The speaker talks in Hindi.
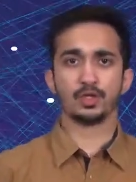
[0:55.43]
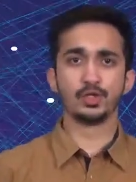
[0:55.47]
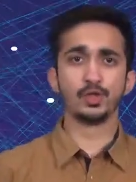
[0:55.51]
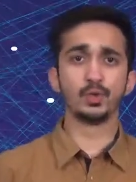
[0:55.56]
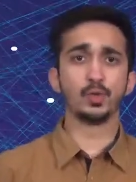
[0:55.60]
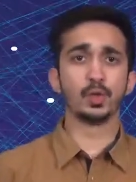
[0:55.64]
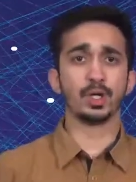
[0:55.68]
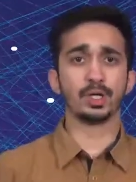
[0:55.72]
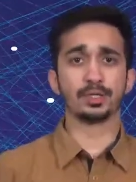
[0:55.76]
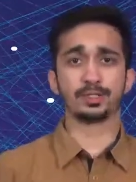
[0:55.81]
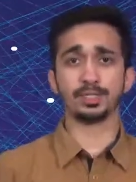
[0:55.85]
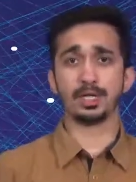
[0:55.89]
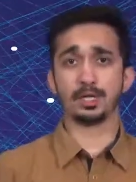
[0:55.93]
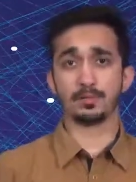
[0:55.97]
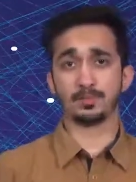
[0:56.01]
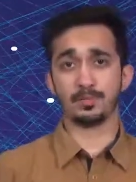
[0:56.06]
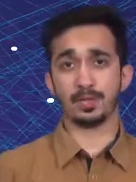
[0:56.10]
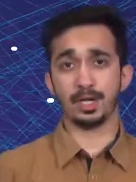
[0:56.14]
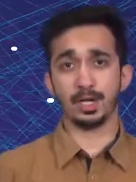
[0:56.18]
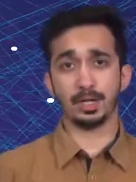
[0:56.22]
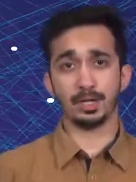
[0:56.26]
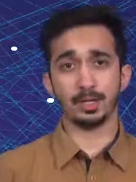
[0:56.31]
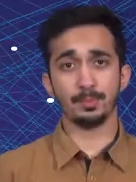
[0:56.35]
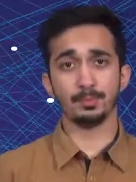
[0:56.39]
u अर्थात
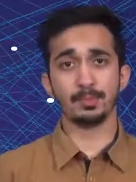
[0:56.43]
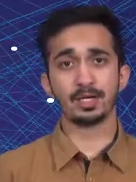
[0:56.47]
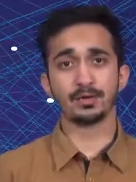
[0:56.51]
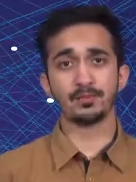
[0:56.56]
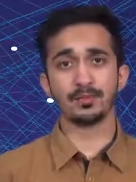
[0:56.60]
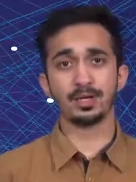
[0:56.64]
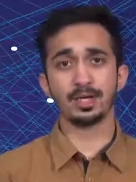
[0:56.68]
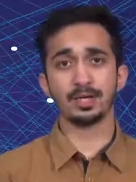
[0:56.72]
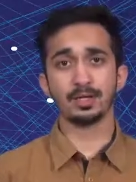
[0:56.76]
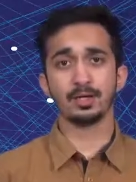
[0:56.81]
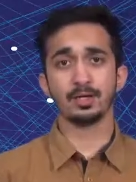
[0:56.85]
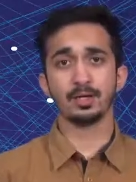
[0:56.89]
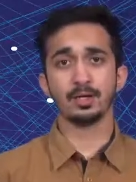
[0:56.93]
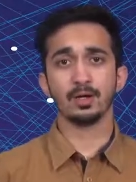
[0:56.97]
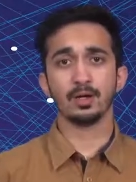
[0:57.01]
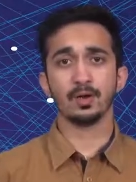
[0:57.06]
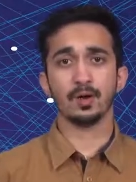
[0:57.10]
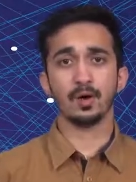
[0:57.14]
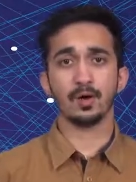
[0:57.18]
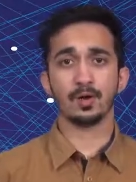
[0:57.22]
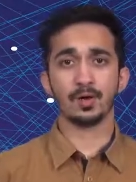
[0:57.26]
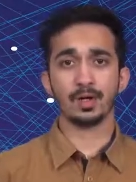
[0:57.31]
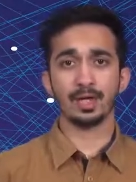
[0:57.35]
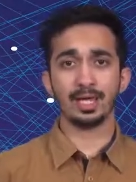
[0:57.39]
प्रारंभिक वेग
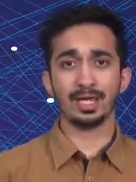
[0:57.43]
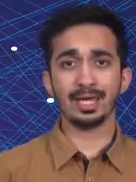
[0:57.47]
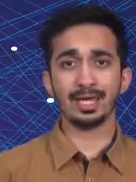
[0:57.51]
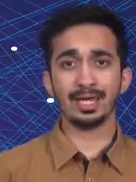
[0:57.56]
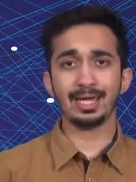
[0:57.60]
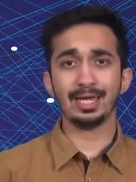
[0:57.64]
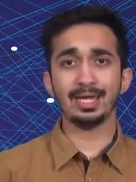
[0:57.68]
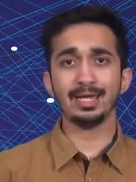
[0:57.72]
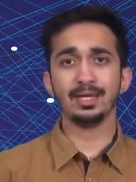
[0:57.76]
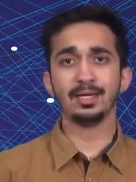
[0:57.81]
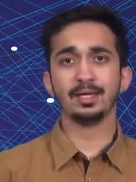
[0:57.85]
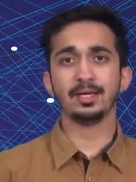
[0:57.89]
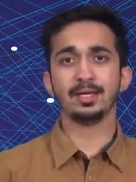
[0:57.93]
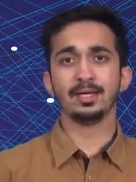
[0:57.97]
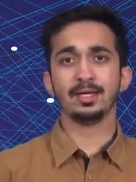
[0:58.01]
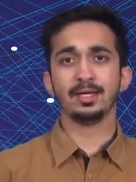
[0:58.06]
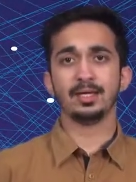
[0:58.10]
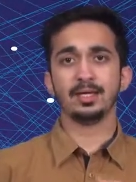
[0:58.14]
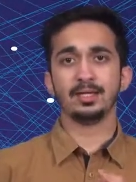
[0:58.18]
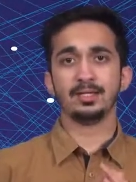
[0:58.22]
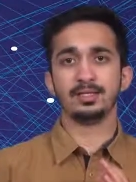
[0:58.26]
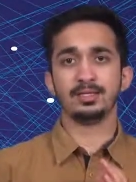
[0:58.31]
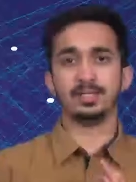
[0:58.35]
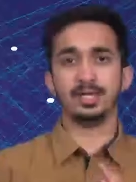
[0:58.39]
और a
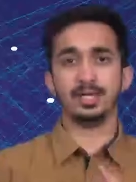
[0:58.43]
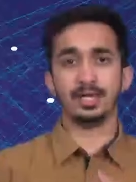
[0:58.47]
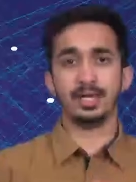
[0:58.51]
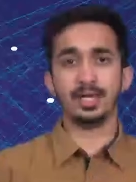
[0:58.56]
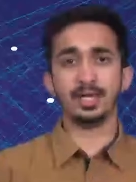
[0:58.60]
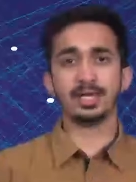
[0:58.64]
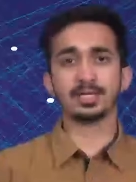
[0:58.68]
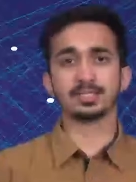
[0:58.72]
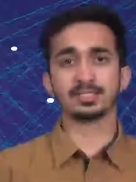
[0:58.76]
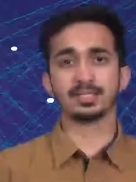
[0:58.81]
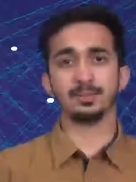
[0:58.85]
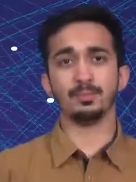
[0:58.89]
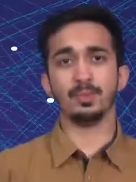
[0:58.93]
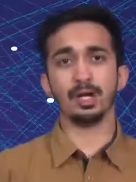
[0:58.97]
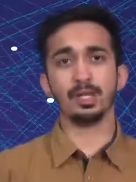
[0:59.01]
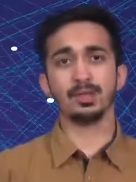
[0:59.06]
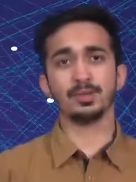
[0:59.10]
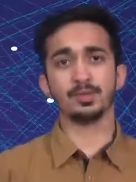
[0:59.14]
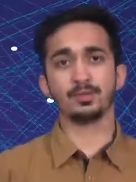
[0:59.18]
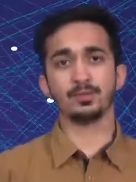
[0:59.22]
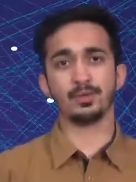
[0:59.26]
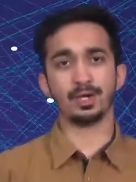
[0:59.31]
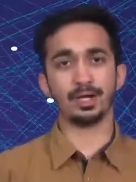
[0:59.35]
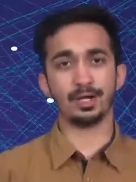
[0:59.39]
ये एक समान
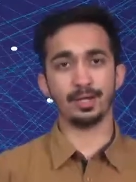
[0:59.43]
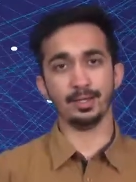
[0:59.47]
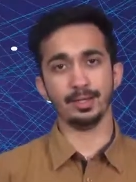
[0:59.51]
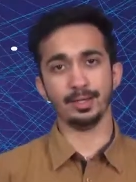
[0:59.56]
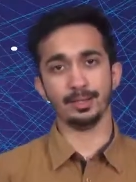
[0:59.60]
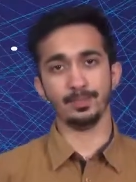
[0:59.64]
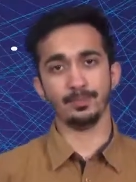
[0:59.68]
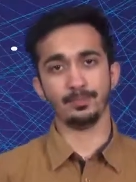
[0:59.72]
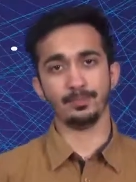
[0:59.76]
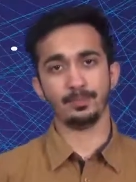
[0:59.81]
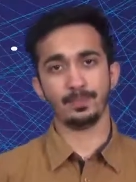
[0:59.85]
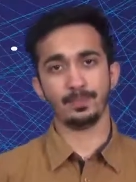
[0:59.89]
त्वरण है